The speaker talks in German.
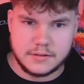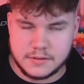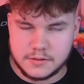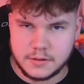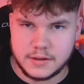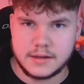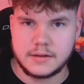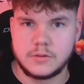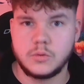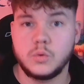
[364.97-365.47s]

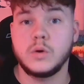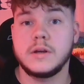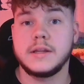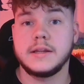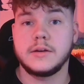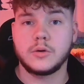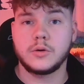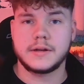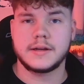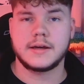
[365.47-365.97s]
sondern nur die
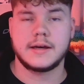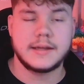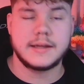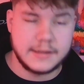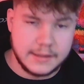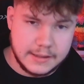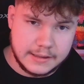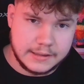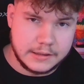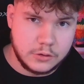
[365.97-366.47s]
neuen Reihen,
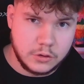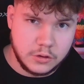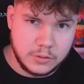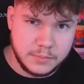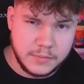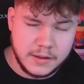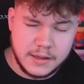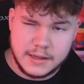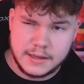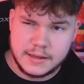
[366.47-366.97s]
die
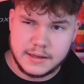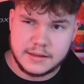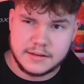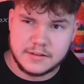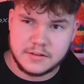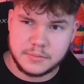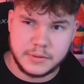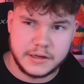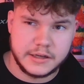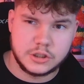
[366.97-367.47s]
reinkommen.
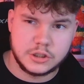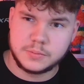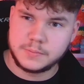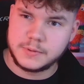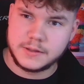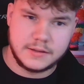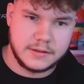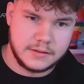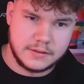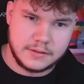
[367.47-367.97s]
Zum
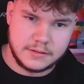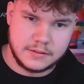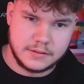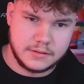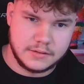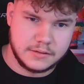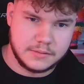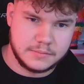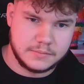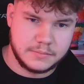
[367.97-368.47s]
Beispiel
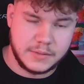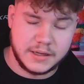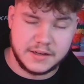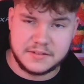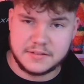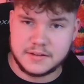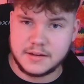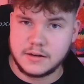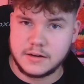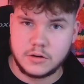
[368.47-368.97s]
ähm, Mein
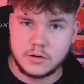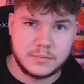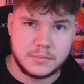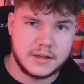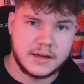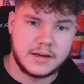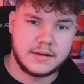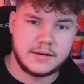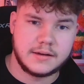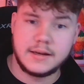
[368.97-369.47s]
Star kommt
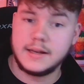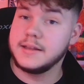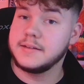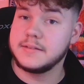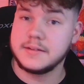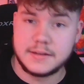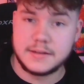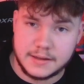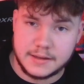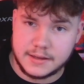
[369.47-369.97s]
rein, lese
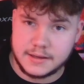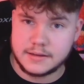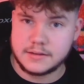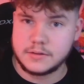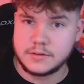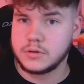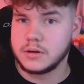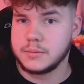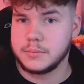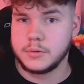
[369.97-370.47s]
ich direkt.
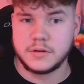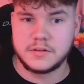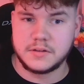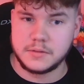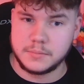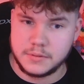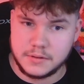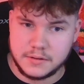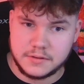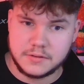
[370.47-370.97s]
Oder Boys
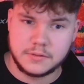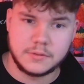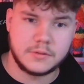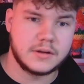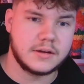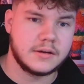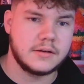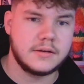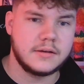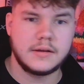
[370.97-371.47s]
Abyss
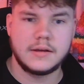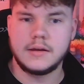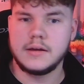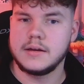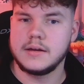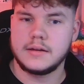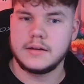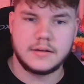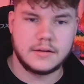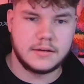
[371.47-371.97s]
oder
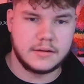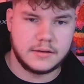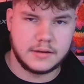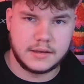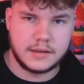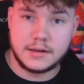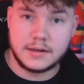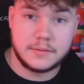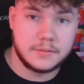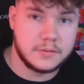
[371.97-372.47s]
The
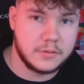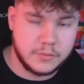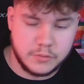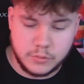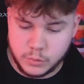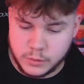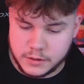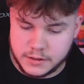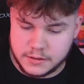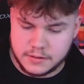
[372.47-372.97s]
Kingdoms of
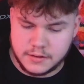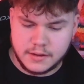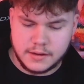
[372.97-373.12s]
Ruin.